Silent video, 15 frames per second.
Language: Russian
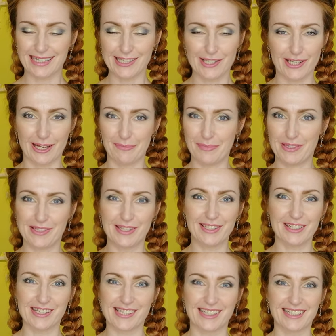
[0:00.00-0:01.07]
Аж
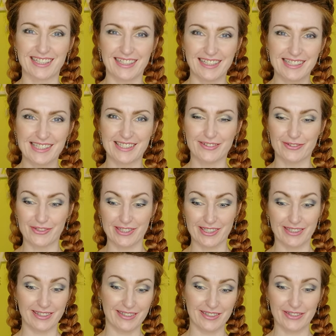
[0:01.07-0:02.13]
аппетит разыгрался
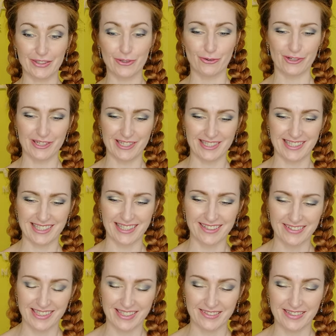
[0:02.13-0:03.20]
уже. Хочется их
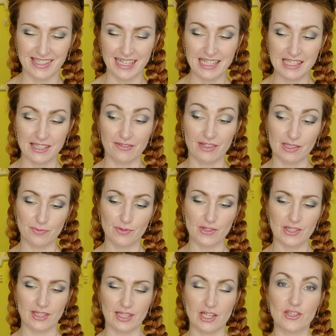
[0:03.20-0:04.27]
все взять и,
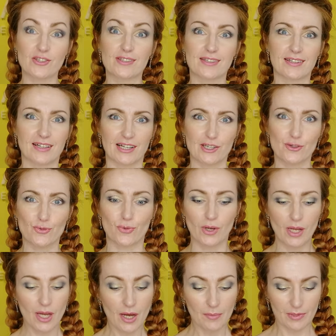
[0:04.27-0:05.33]
возможно, даже закажу.
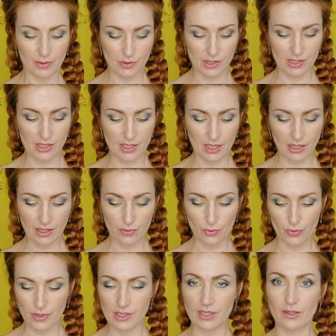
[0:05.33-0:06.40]
Потому что за
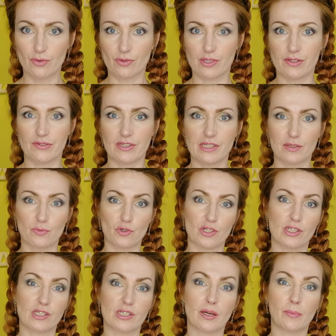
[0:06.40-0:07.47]
такую цену действительно
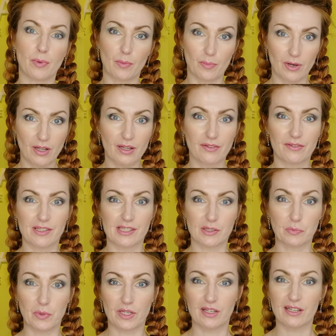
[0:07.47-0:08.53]
можно себя побаловать и
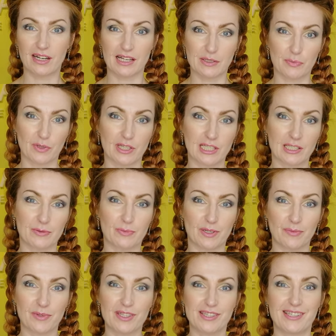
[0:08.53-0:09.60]
поиграть,
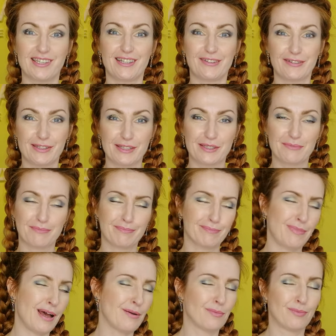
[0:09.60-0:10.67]
поэкспериментировать
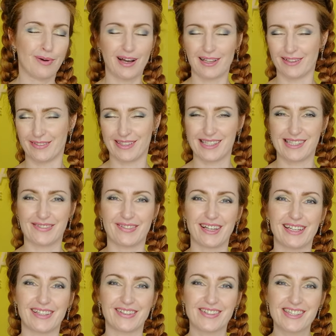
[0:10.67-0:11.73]
побаловать
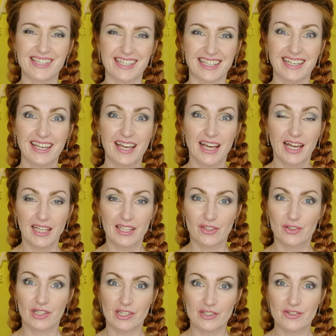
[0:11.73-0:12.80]
себя от души.
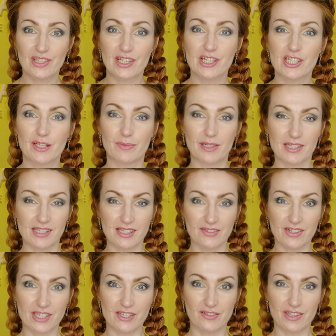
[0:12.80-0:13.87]
Но хочу также обратить
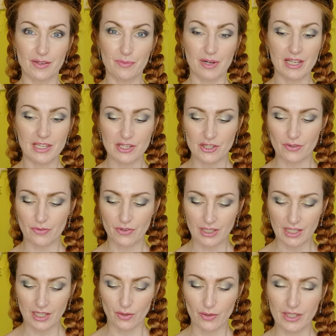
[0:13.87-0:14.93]
ваше внимание, что в
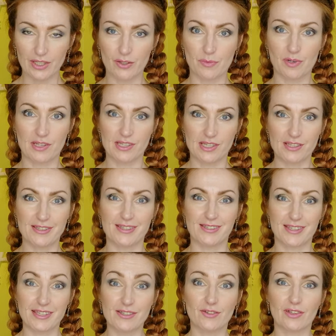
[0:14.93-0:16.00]
каталоге номер 10
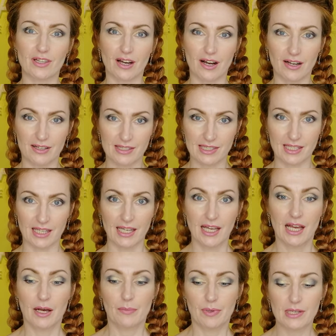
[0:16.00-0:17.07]
действует акция.
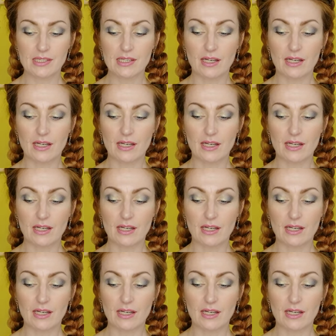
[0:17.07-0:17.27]
При